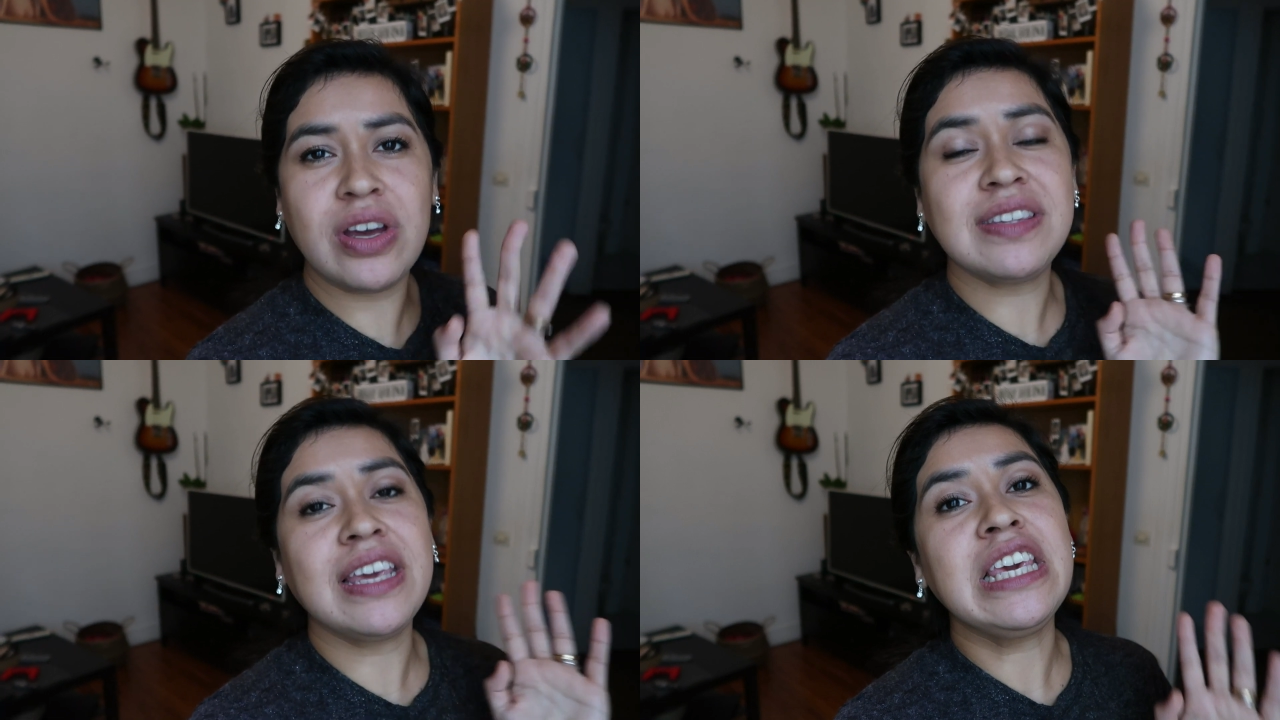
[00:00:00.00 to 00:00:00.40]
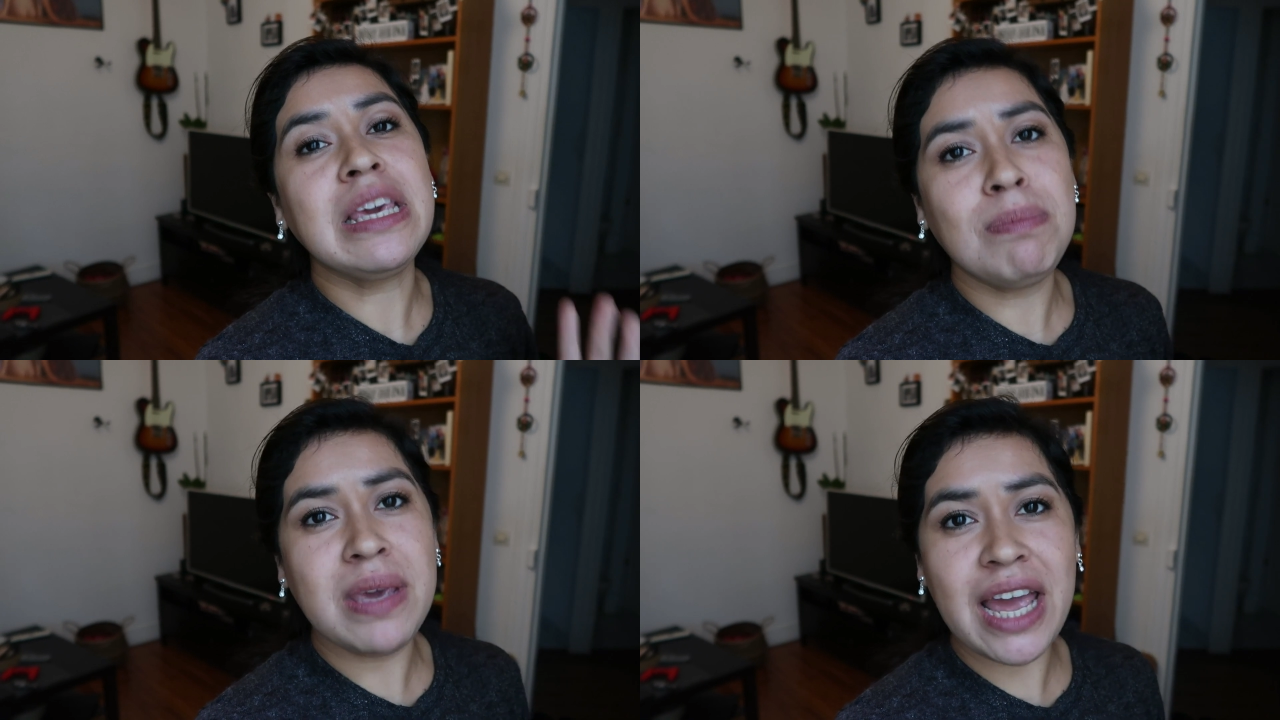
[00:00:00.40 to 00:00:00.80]
es
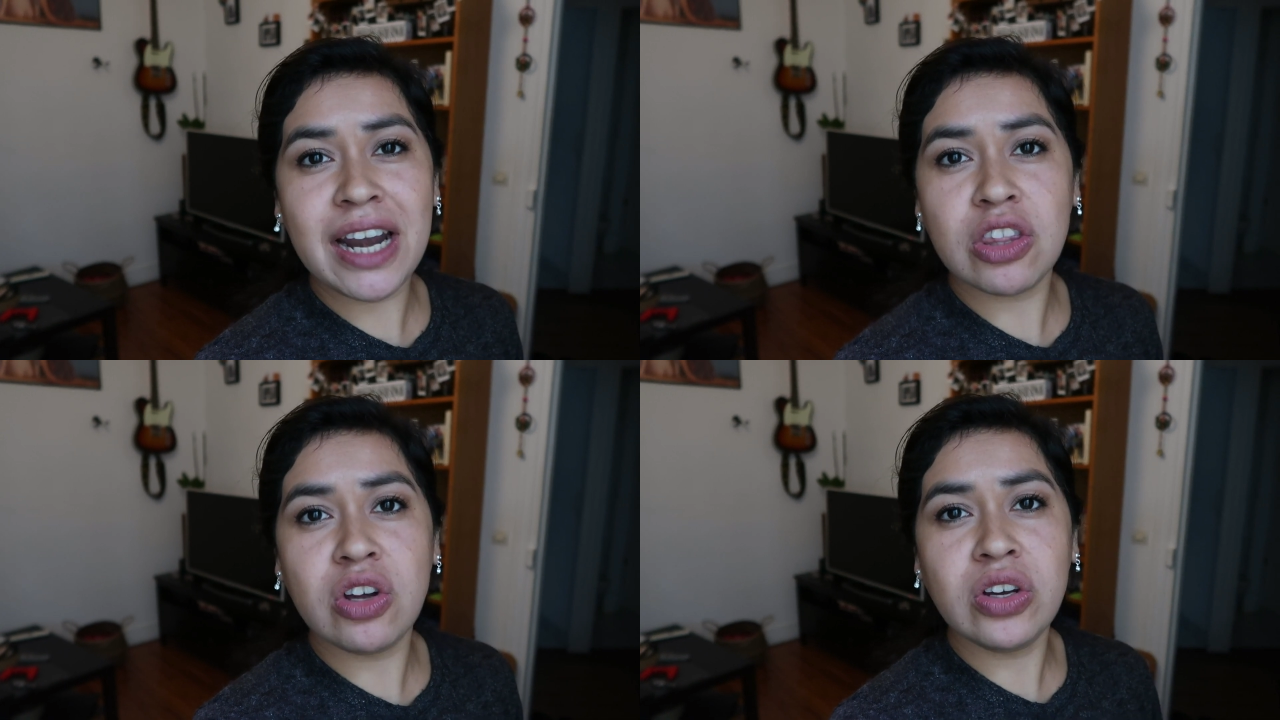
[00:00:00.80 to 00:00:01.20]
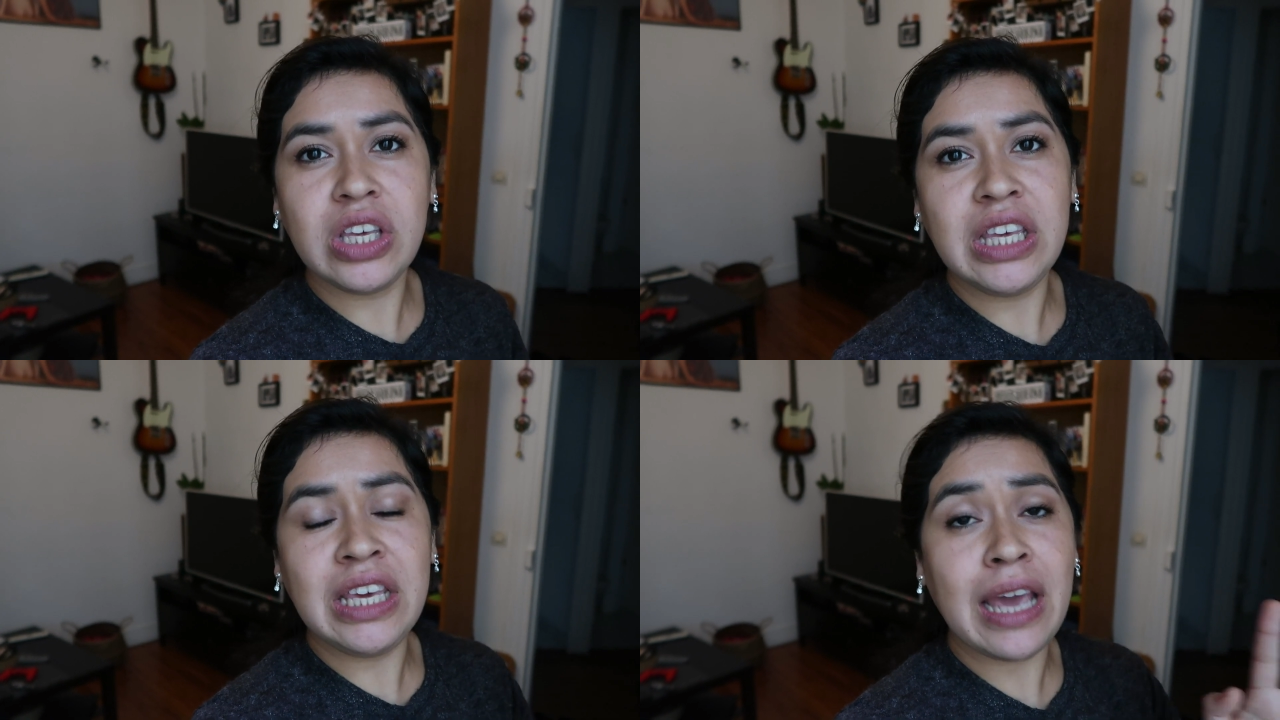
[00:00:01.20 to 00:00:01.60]

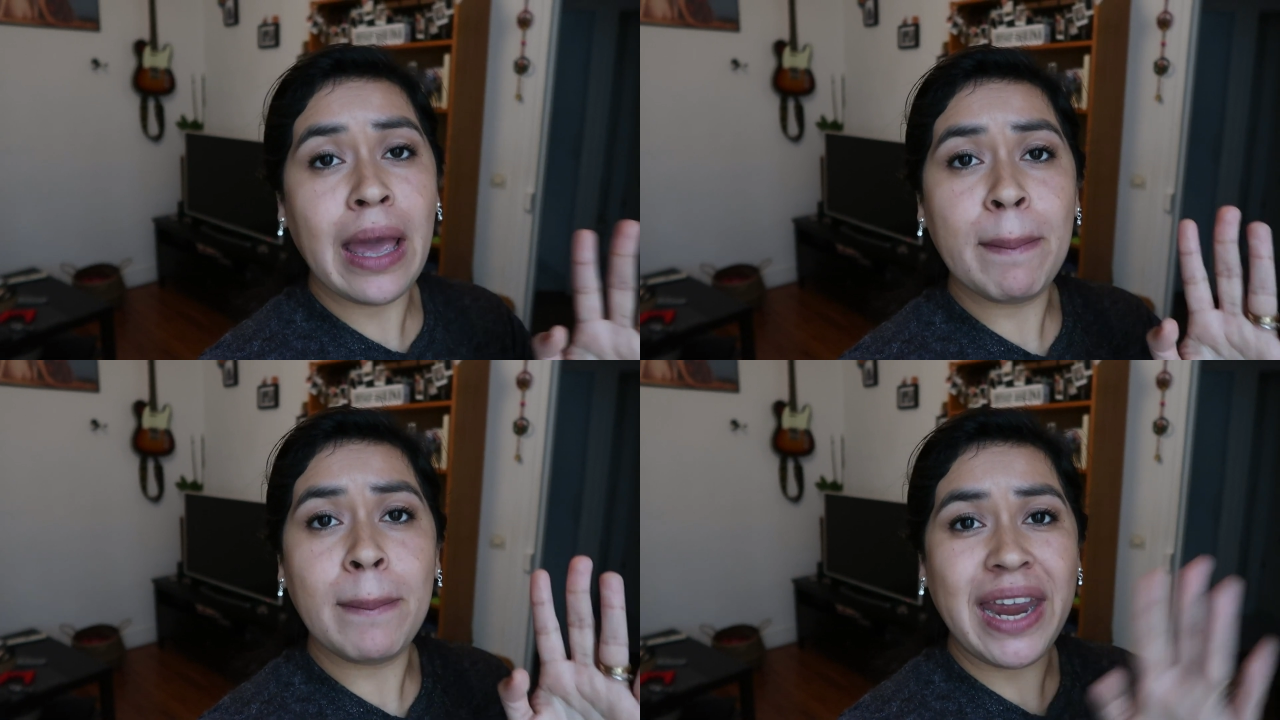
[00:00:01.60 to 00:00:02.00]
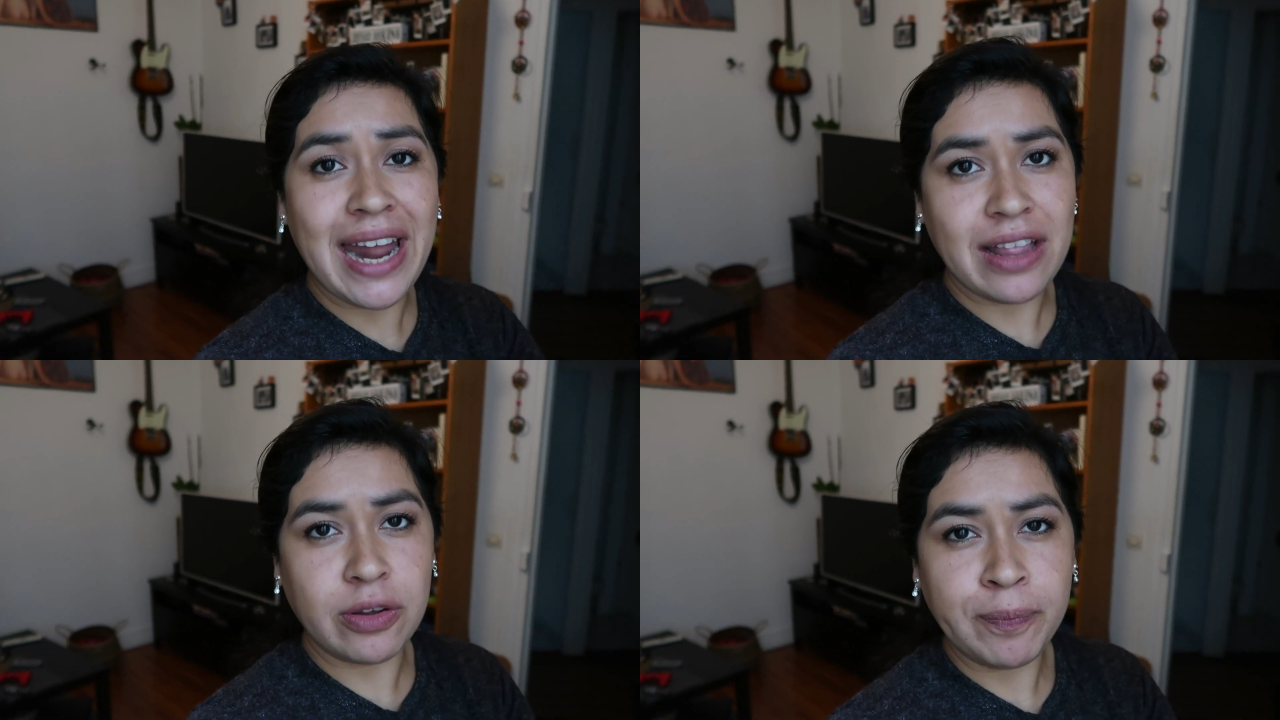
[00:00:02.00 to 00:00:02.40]
invierno y en
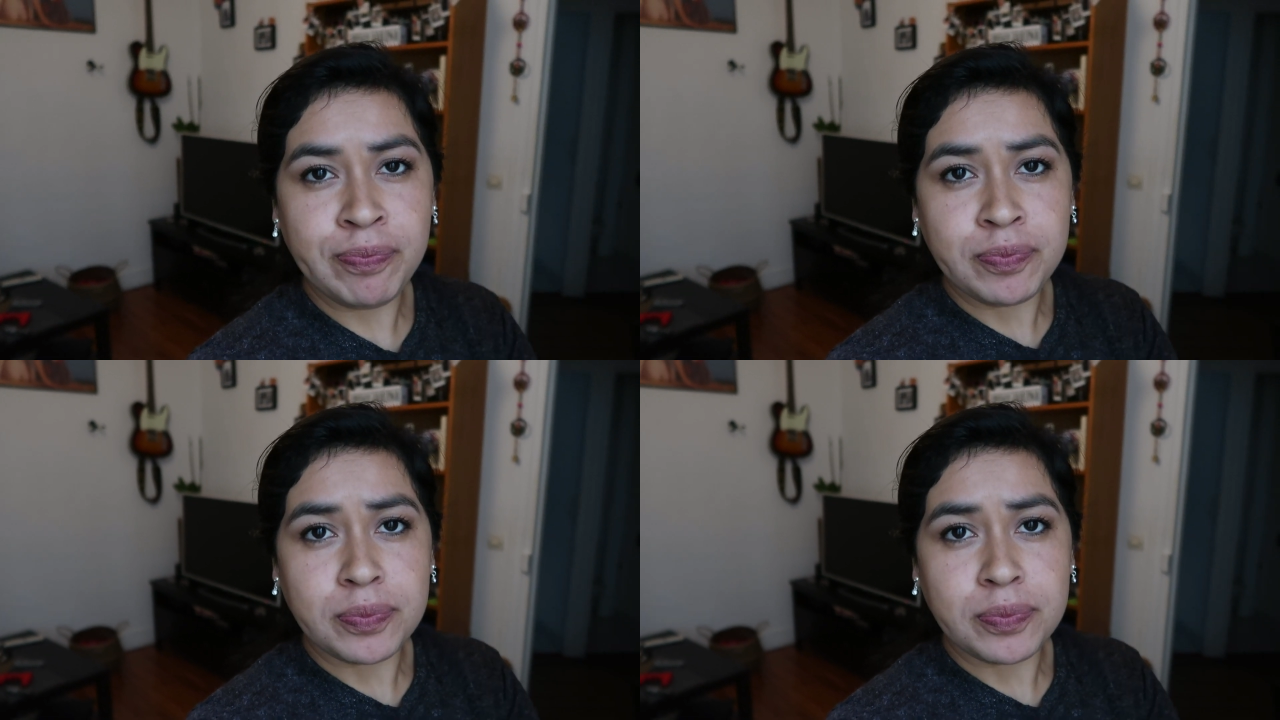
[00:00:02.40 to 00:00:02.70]
verano